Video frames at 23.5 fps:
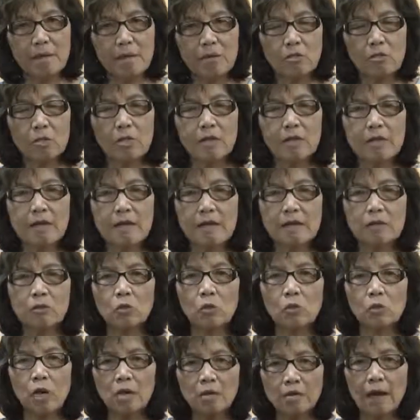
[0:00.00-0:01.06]
cho nên là
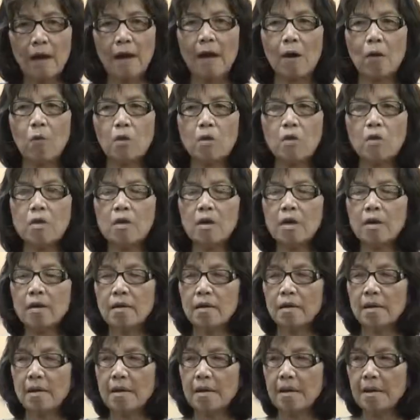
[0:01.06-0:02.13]
tôi rất là ao ước
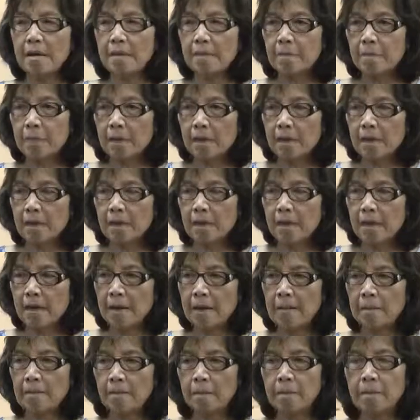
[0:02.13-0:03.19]
là
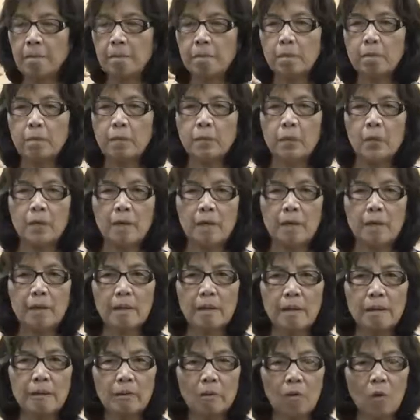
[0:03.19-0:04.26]
là um,
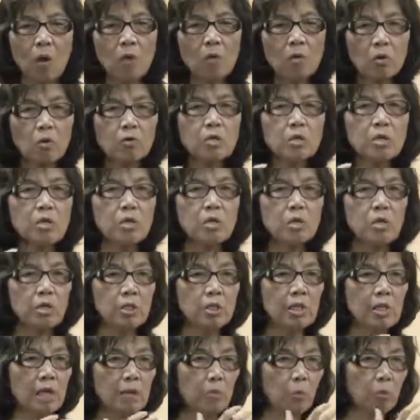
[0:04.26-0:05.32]
à, có có những người
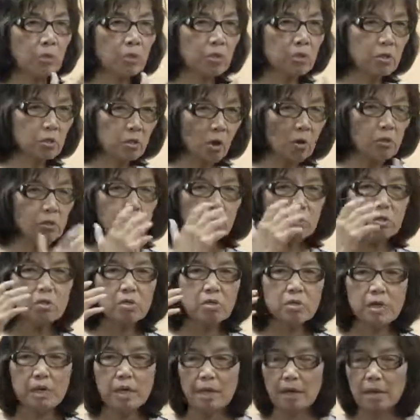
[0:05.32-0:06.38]
như là một sư do Sư
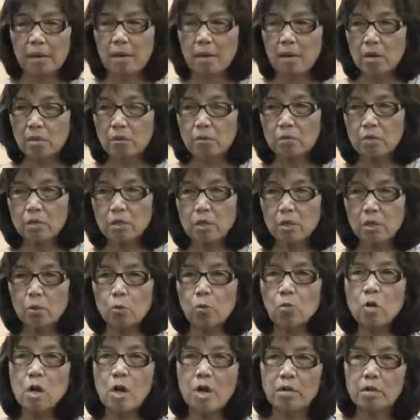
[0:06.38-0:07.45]
Dương hay là một sư
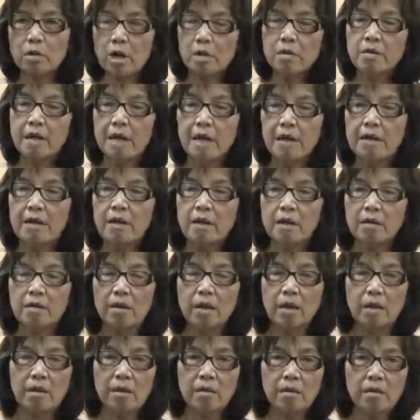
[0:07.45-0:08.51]
Hữu đến đây
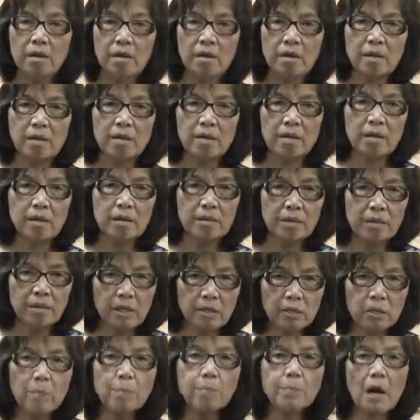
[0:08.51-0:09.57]
để để để để
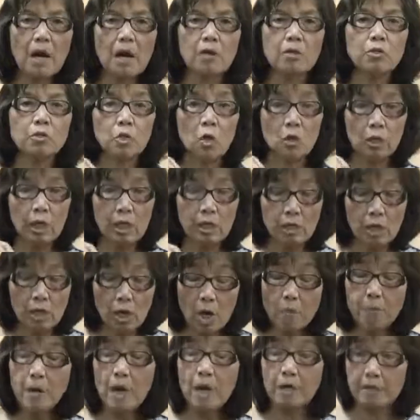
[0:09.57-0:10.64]
giúp đỡ cho cái
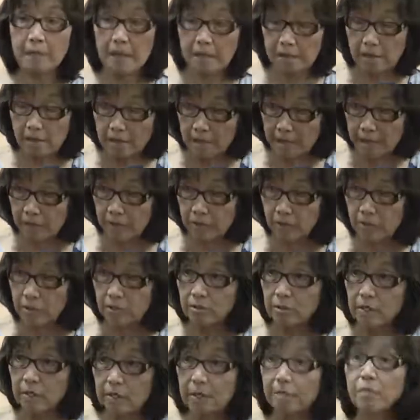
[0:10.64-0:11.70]
lớp ở tại nơi đây
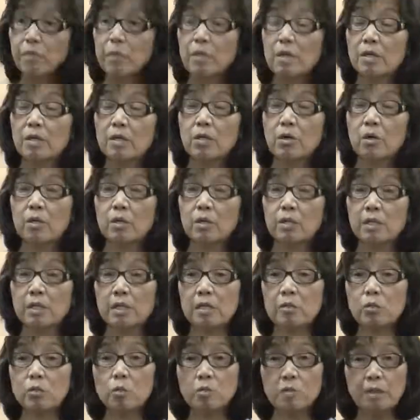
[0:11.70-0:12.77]
trước tiên rồi
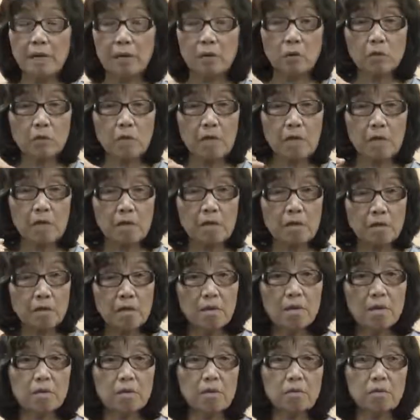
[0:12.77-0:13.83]
thì chúng ta có thể
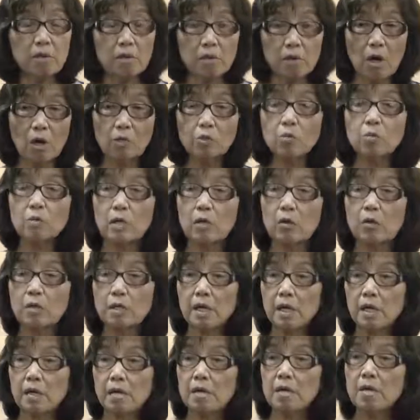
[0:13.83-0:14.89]
từ đó chúng ta có
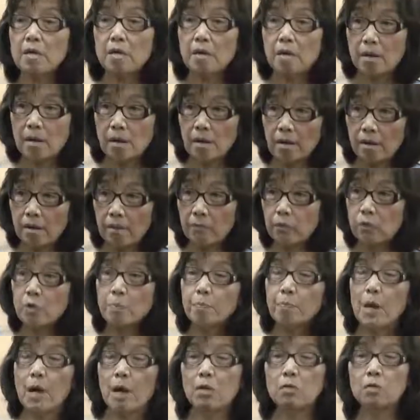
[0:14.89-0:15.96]
thể à, giúp
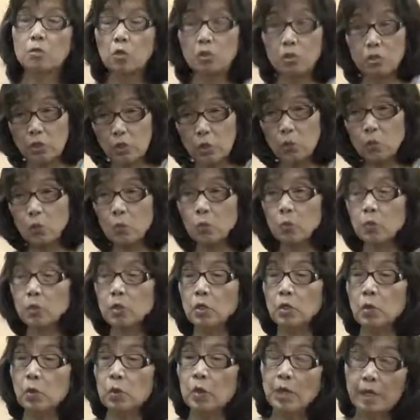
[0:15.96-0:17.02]
đỡ cho nhiều
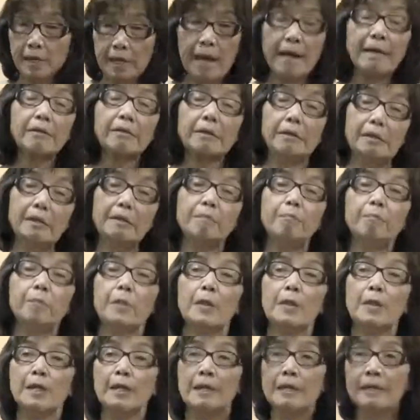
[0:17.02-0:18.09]
nhiều nơi khác nữa
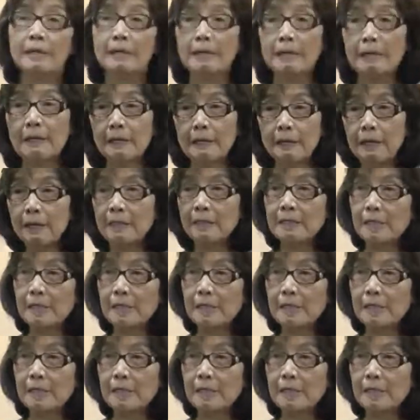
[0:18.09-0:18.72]
à, anh